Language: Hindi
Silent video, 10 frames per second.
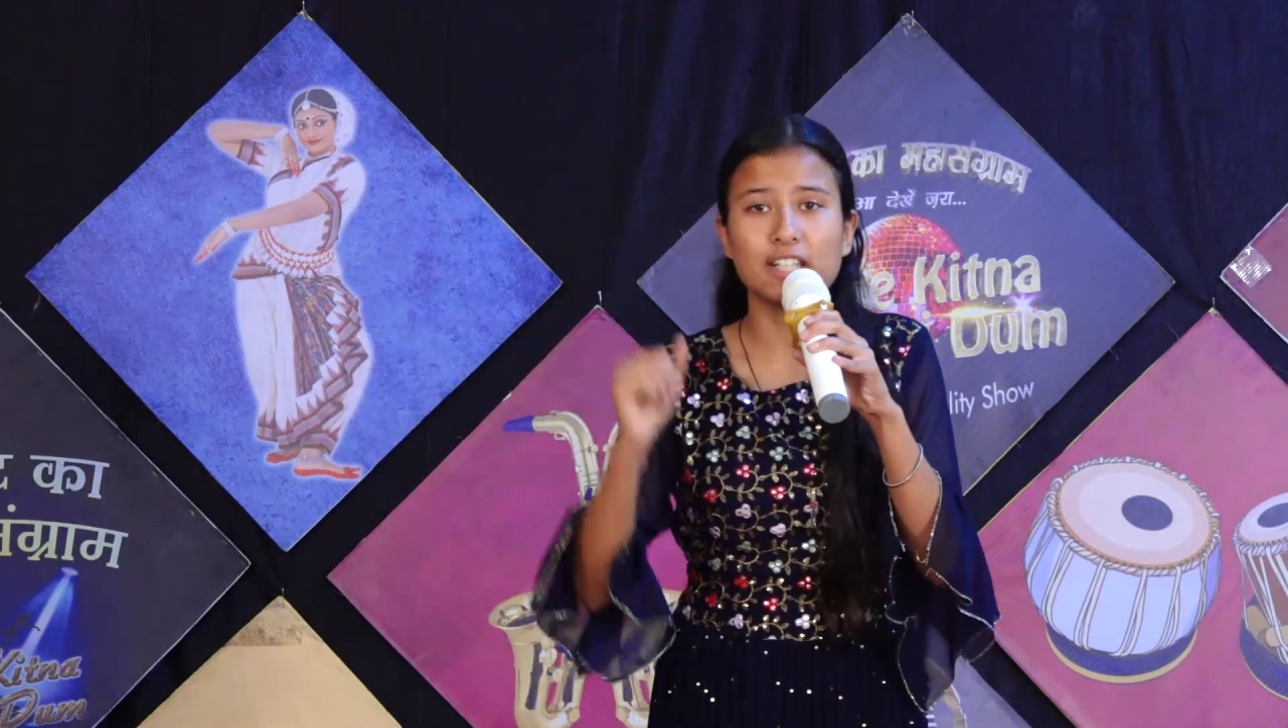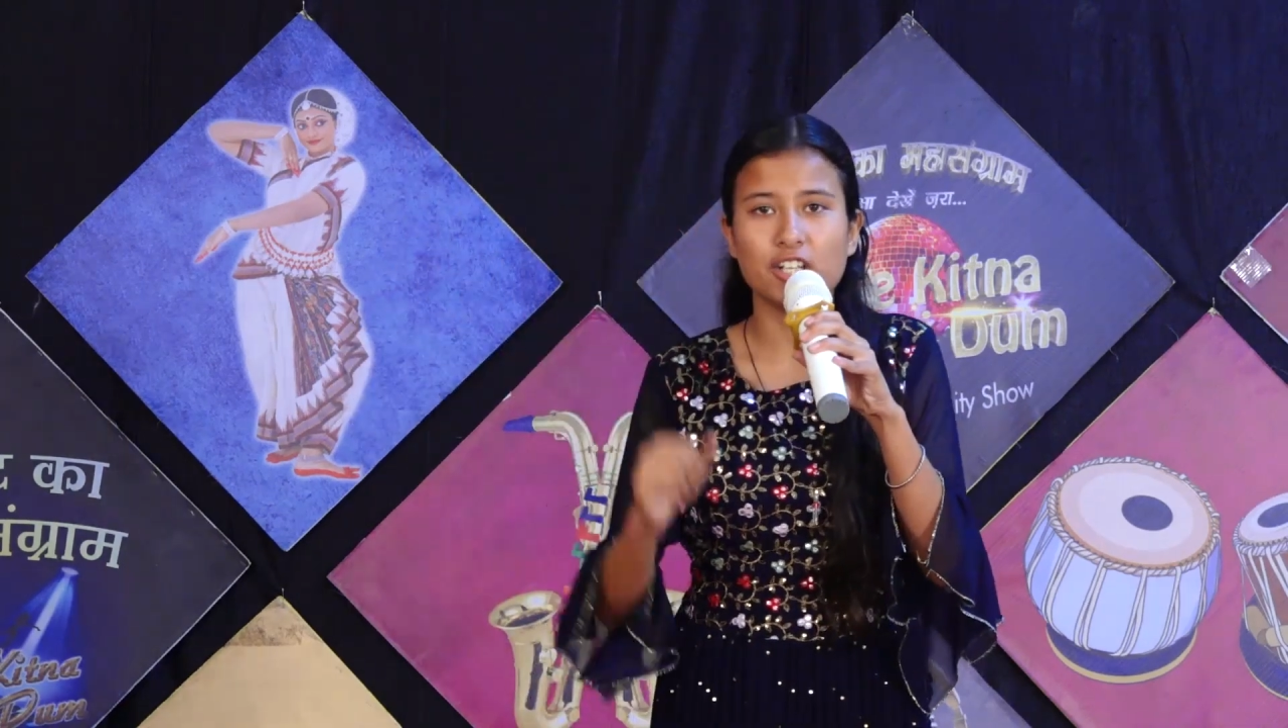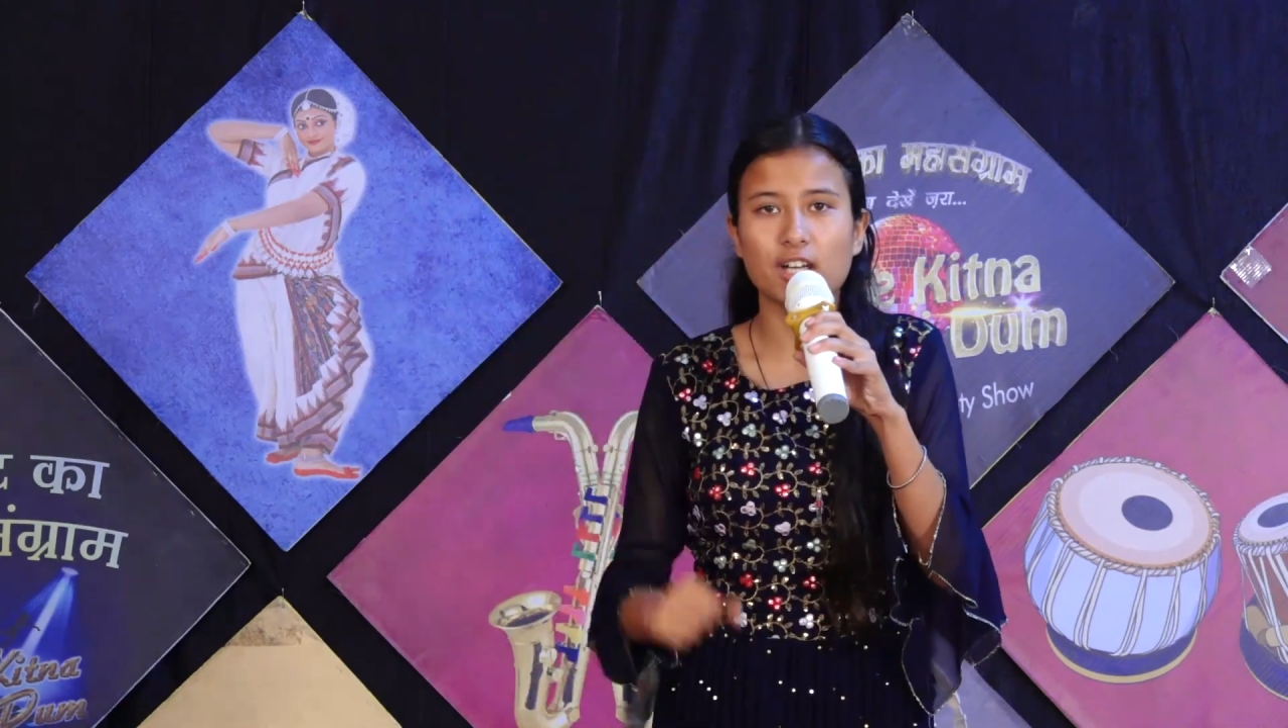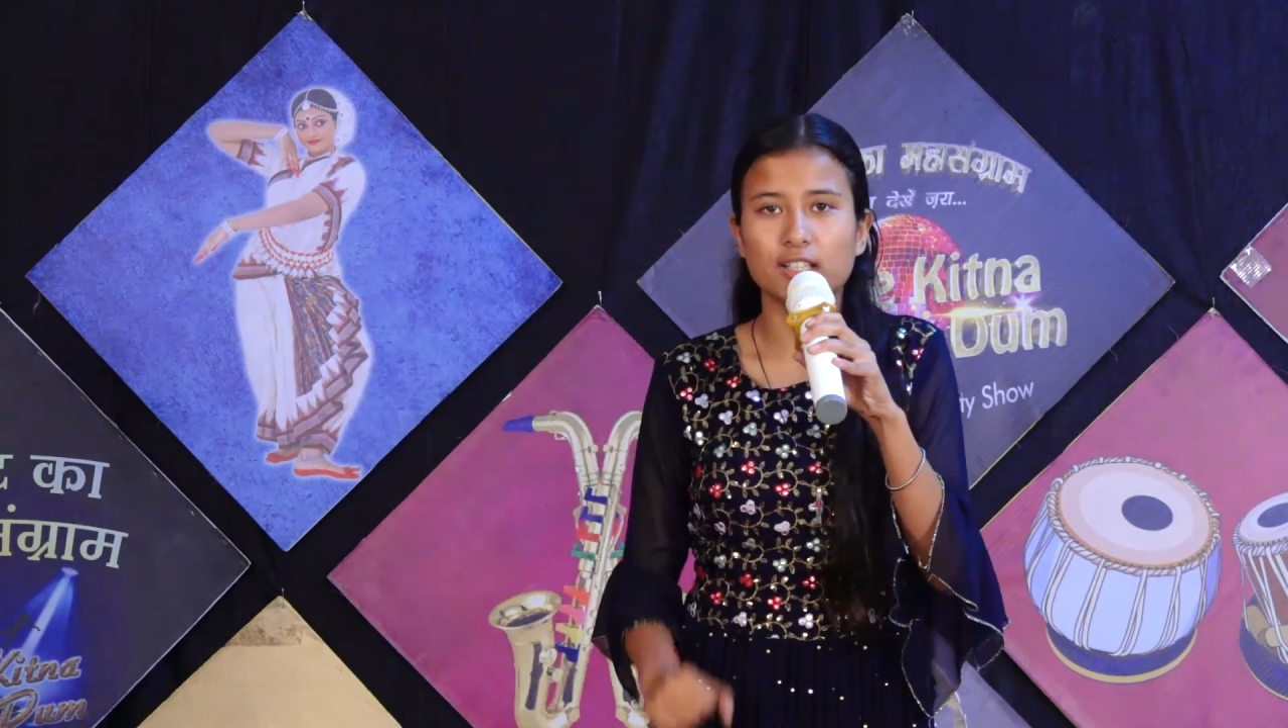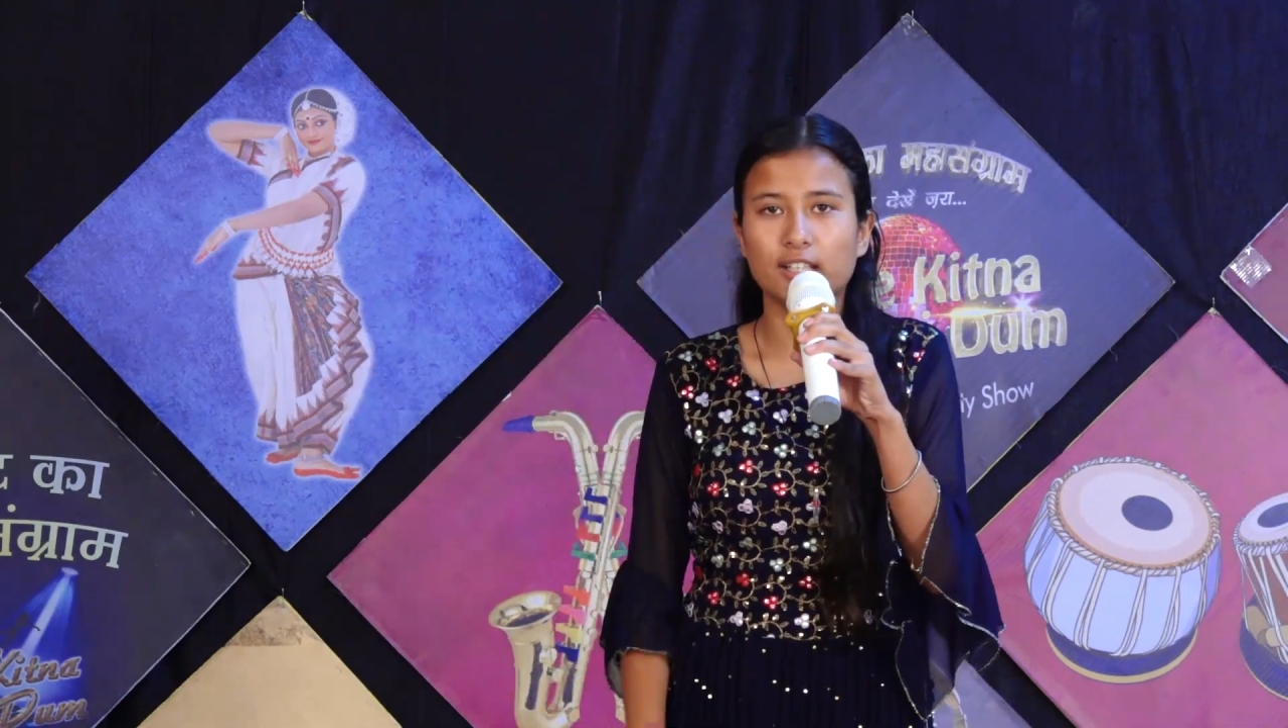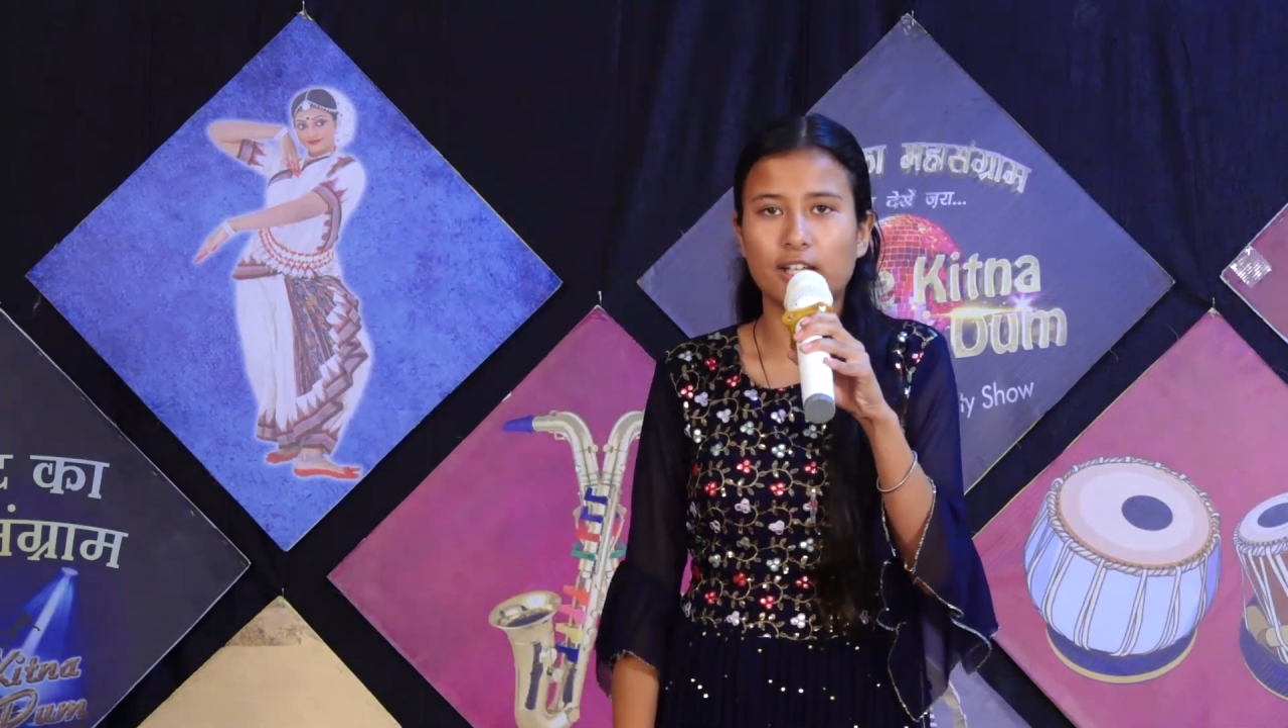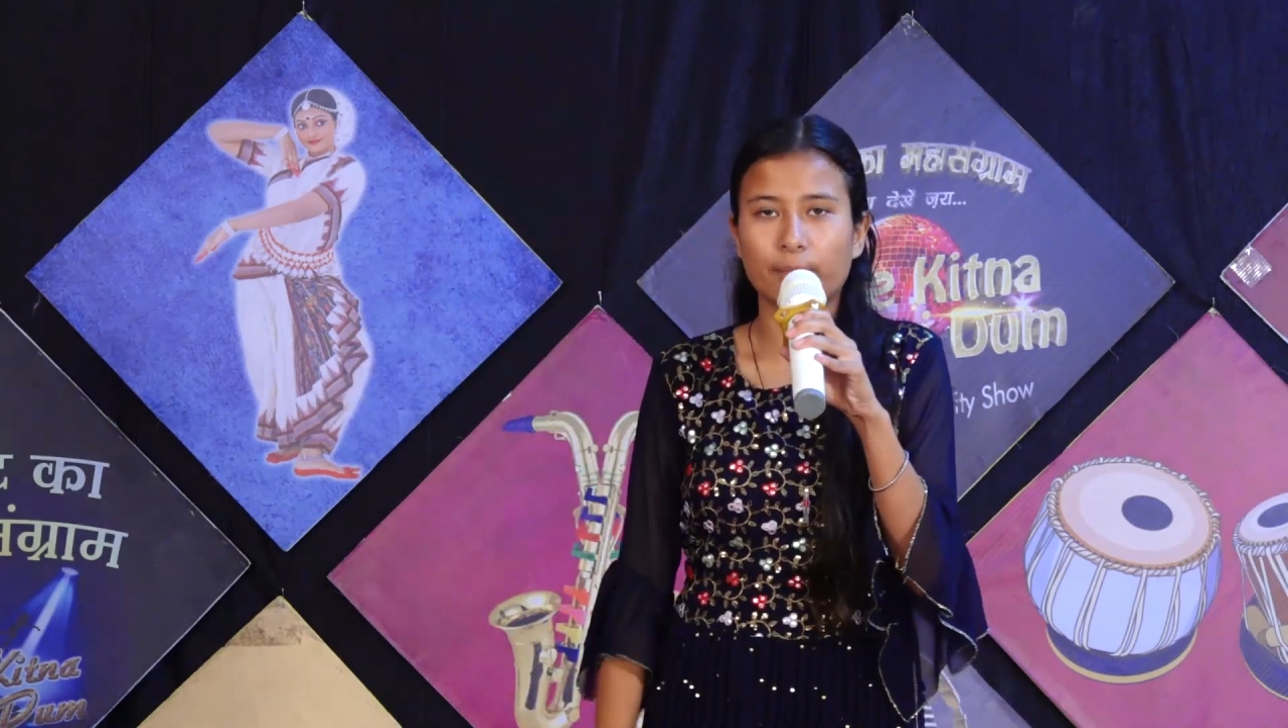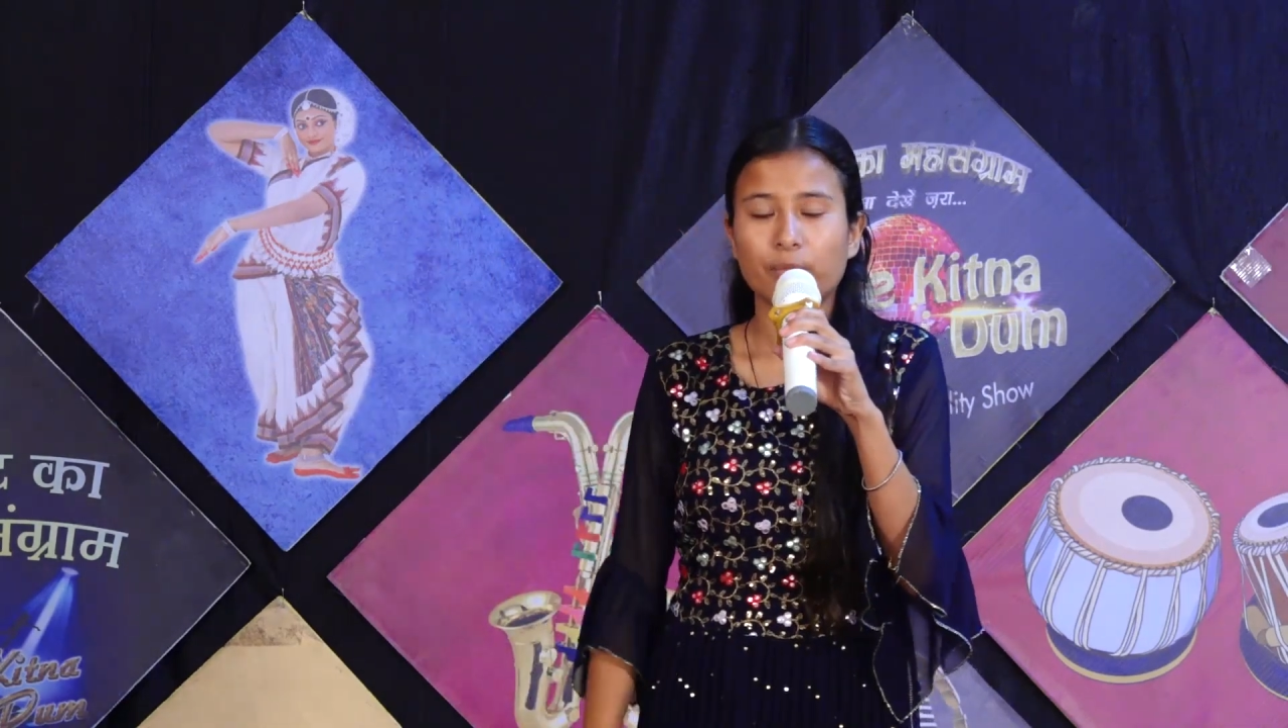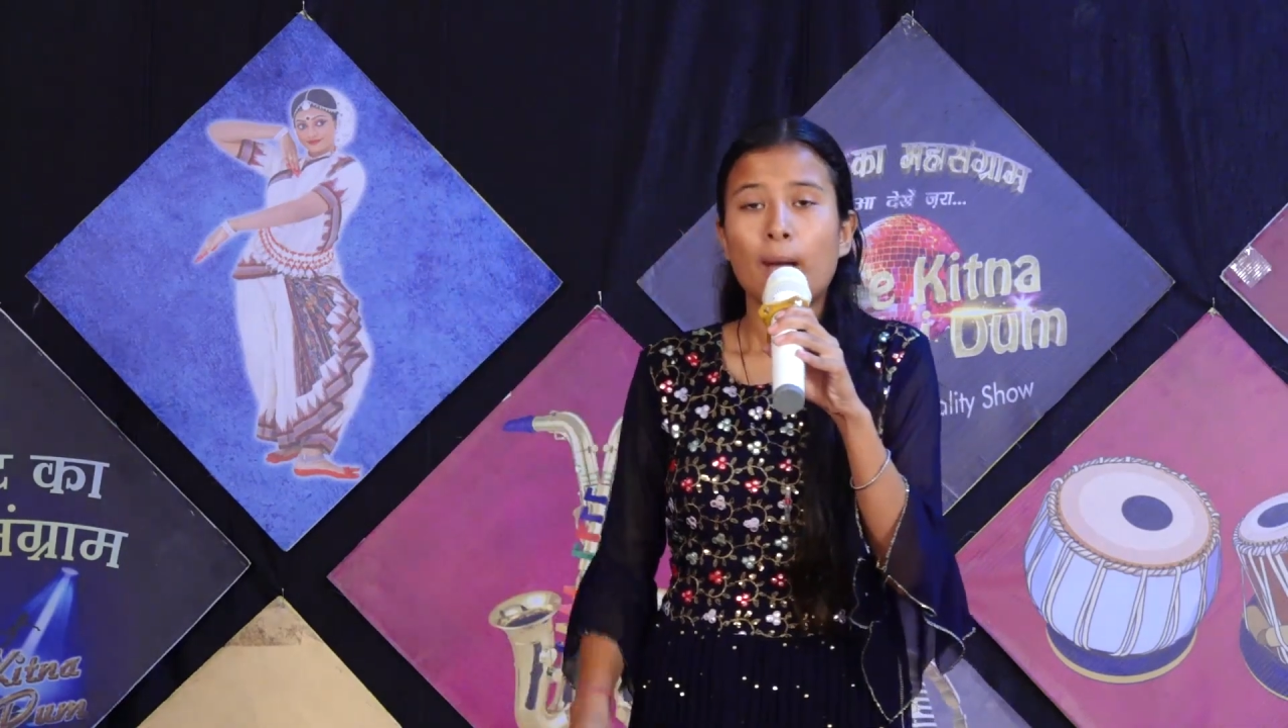किए जाते हैं